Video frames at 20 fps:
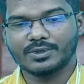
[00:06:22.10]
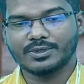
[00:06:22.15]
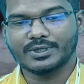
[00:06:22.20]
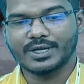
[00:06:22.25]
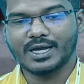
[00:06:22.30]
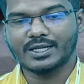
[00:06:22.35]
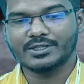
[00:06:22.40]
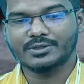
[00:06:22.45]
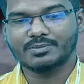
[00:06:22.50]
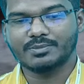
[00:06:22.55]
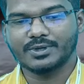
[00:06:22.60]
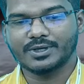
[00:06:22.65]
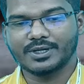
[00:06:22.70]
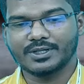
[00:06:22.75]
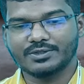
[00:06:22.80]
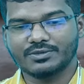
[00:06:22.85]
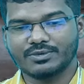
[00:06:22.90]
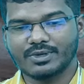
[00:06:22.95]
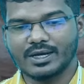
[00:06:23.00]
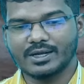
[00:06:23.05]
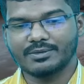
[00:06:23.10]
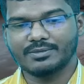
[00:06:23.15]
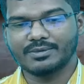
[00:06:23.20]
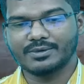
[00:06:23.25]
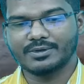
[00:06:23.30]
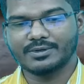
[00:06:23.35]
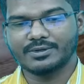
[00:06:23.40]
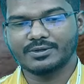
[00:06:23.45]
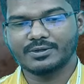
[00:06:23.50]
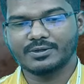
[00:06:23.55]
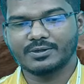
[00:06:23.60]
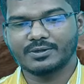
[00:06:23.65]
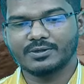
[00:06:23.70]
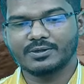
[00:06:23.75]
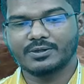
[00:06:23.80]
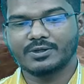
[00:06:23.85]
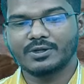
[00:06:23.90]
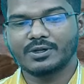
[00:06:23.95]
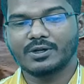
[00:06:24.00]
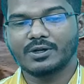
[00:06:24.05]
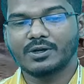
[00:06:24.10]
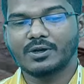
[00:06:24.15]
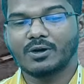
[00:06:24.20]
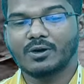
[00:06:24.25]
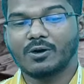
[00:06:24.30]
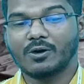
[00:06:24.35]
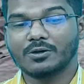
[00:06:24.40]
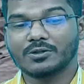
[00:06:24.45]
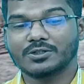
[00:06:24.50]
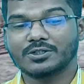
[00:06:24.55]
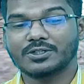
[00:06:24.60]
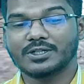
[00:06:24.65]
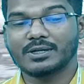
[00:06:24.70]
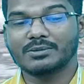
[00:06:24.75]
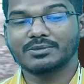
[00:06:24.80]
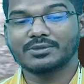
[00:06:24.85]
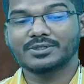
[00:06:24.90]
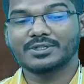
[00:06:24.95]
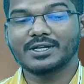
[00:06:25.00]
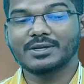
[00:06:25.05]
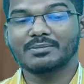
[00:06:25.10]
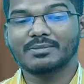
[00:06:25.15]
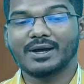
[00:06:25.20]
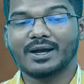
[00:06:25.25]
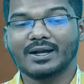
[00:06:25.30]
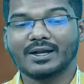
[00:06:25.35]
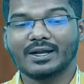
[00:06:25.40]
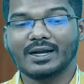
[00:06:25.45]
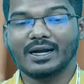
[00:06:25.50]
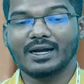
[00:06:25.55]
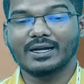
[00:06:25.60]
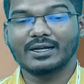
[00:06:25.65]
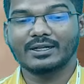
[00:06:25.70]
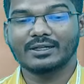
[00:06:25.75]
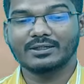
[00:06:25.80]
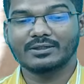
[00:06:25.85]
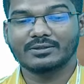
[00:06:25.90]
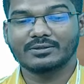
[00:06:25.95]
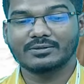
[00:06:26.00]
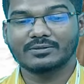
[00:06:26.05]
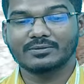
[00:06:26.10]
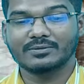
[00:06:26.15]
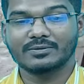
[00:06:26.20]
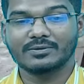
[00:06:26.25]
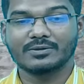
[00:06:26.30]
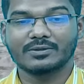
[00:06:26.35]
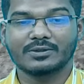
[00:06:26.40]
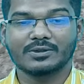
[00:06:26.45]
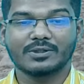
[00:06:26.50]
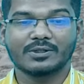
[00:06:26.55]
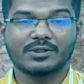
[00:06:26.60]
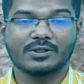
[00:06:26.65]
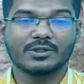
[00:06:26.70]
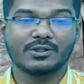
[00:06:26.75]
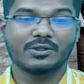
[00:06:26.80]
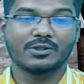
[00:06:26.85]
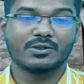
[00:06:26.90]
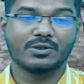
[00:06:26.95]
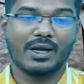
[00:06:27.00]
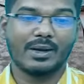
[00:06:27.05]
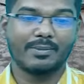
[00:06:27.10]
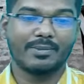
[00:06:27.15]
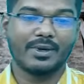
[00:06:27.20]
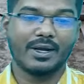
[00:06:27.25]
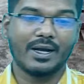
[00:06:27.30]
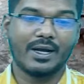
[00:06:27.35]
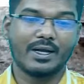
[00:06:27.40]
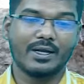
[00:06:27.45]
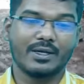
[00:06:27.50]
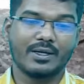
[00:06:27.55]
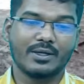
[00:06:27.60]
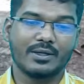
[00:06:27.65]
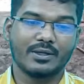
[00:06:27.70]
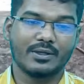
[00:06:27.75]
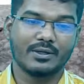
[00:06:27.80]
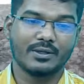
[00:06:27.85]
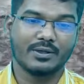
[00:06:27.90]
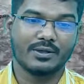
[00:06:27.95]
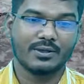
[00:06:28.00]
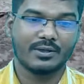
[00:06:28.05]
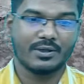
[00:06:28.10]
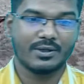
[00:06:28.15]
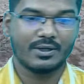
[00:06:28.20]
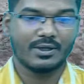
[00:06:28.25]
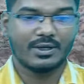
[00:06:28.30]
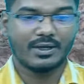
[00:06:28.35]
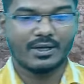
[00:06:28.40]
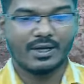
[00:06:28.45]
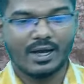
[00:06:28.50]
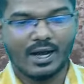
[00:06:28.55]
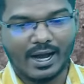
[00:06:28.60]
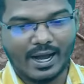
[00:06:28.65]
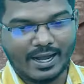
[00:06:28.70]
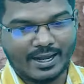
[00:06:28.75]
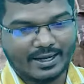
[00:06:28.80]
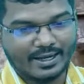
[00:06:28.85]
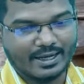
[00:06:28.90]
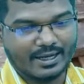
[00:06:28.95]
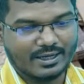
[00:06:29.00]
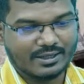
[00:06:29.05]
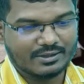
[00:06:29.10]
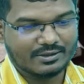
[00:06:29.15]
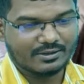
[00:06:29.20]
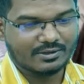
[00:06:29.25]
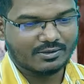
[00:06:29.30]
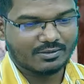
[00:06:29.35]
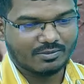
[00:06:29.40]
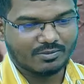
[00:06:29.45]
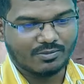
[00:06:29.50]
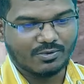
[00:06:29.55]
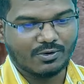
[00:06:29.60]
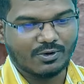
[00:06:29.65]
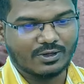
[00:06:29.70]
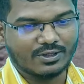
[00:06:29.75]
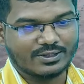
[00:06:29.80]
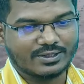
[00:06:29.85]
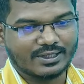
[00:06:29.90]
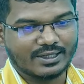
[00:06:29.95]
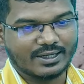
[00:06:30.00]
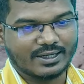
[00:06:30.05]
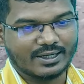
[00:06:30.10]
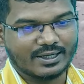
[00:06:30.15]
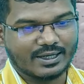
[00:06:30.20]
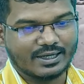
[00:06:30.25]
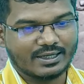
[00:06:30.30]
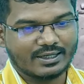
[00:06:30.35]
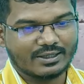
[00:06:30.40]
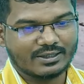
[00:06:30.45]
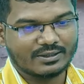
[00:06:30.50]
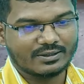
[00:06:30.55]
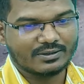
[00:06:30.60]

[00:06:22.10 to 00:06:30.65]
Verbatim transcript: पचास पर स्क्वायर फीट और सबसे महंगा जो आपका आएगा होल सीलिंग का